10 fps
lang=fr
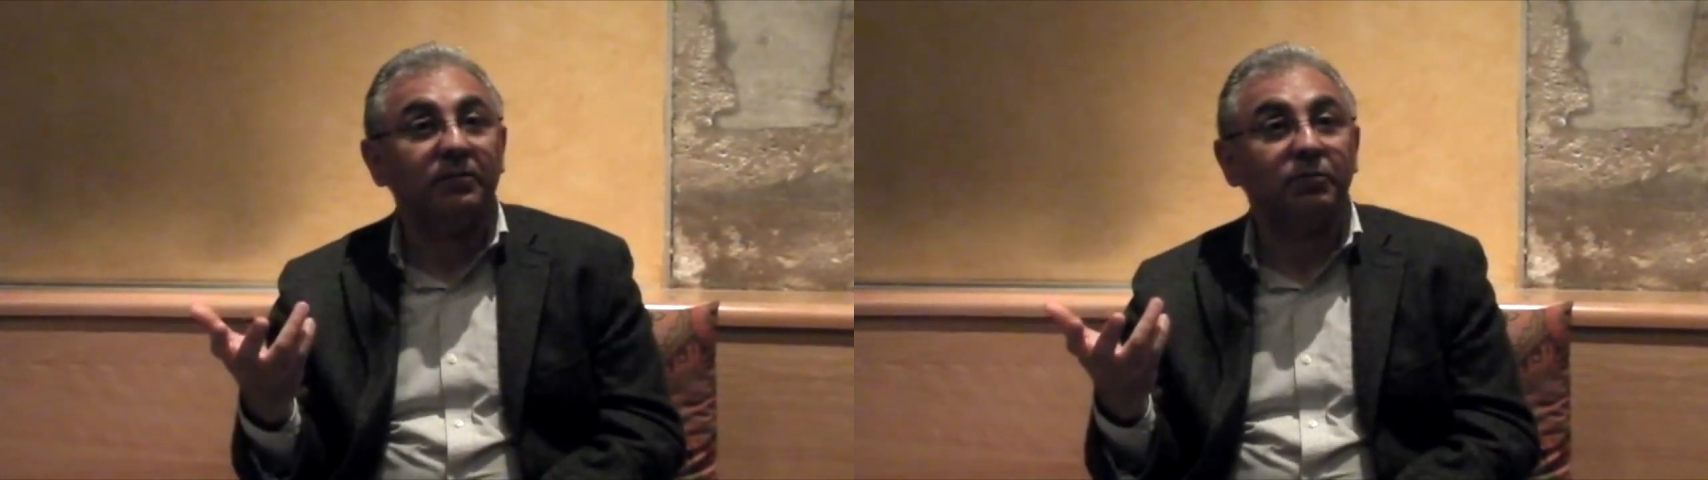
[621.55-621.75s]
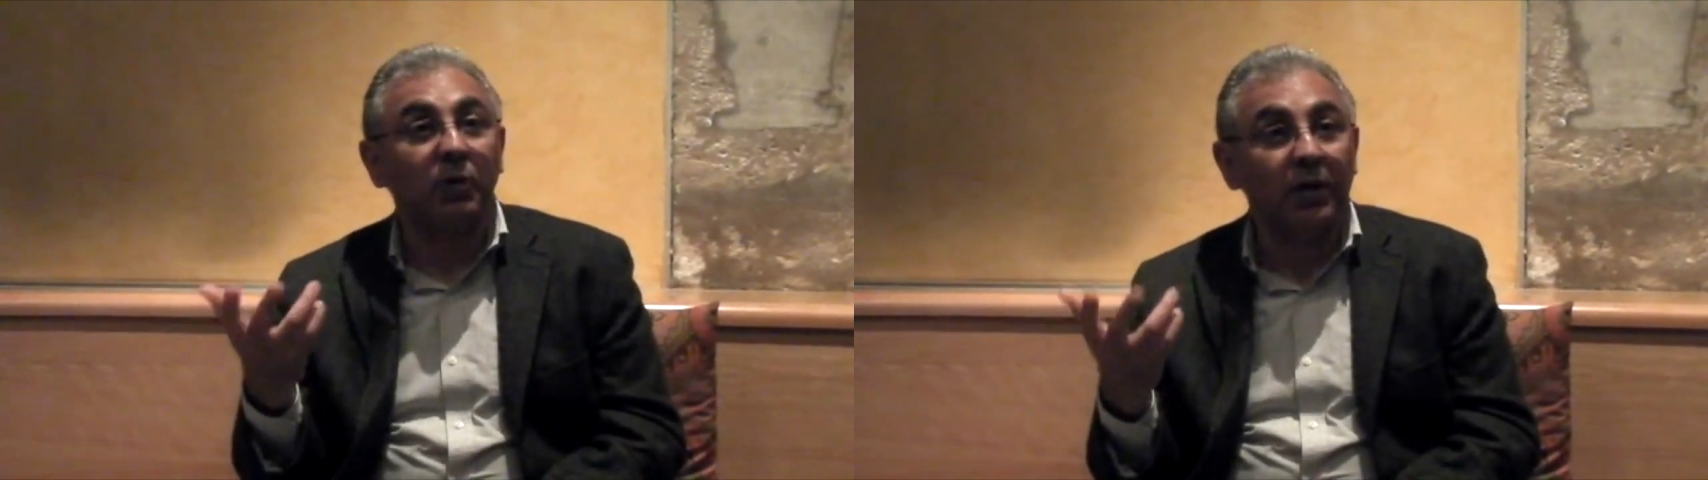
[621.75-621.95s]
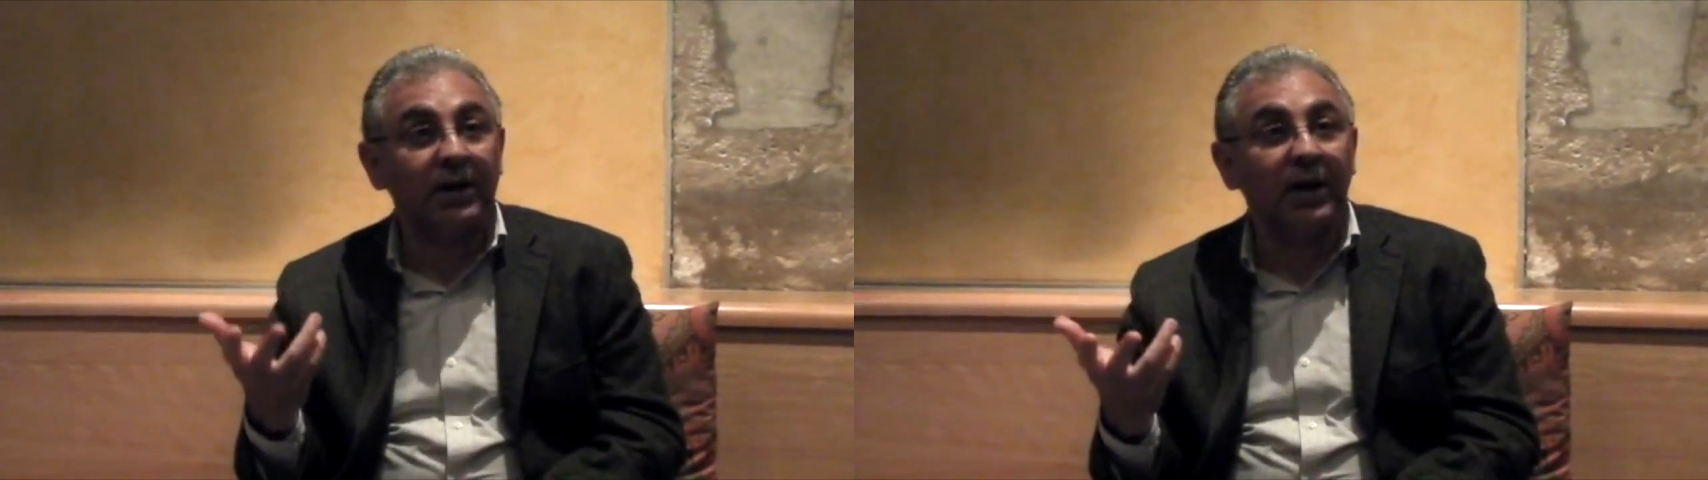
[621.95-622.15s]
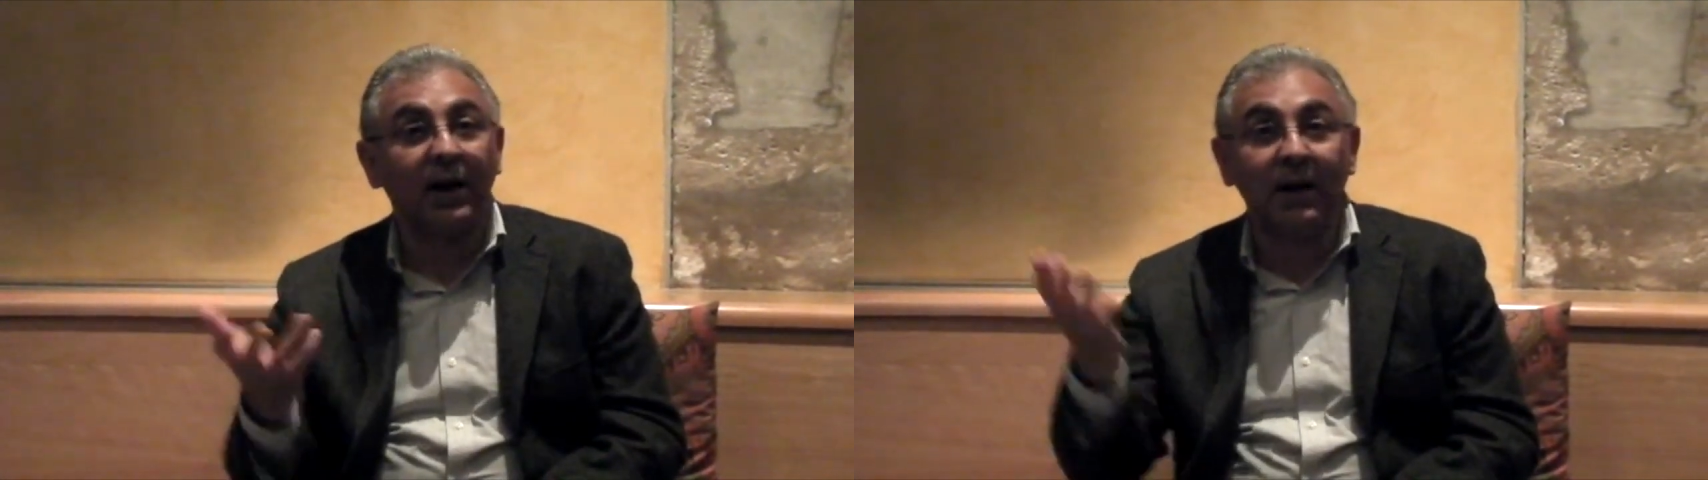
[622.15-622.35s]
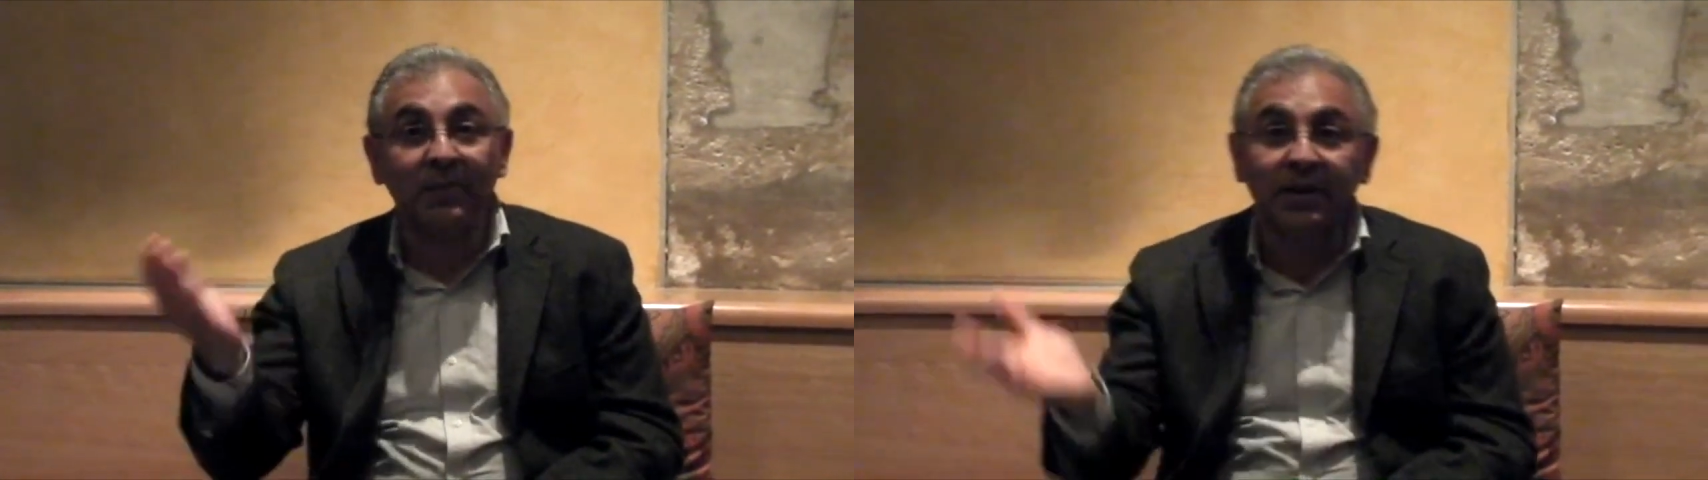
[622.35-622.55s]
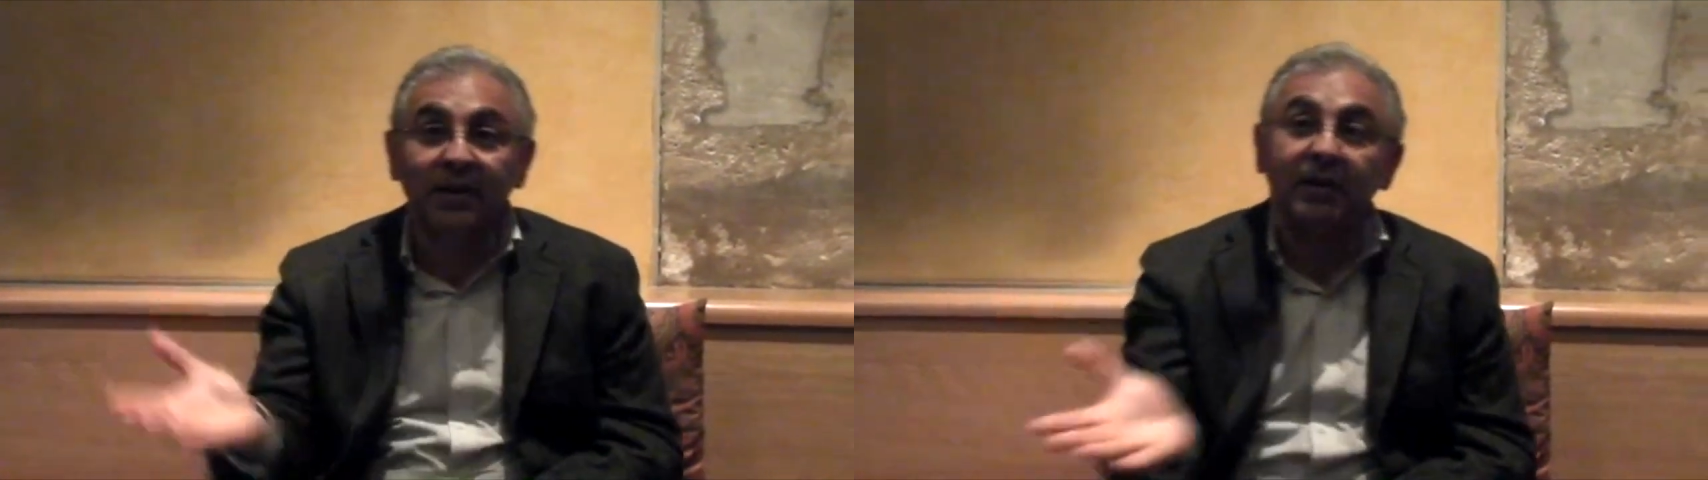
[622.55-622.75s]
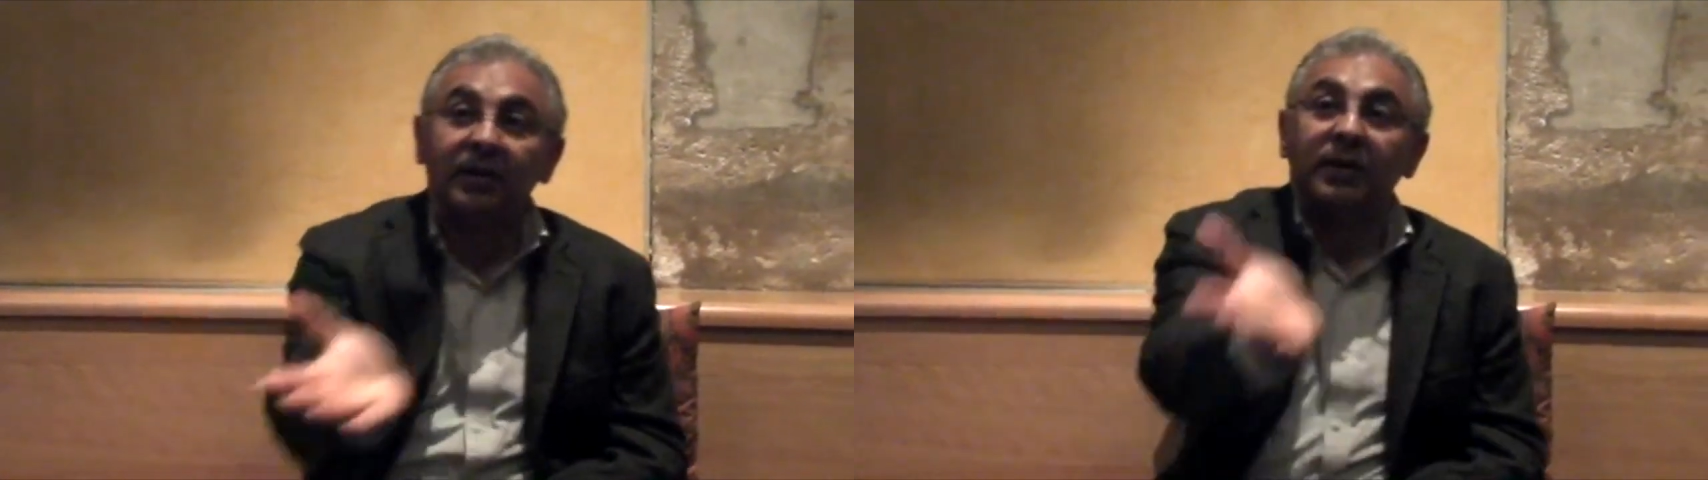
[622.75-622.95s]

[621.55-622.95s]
Maulana, amené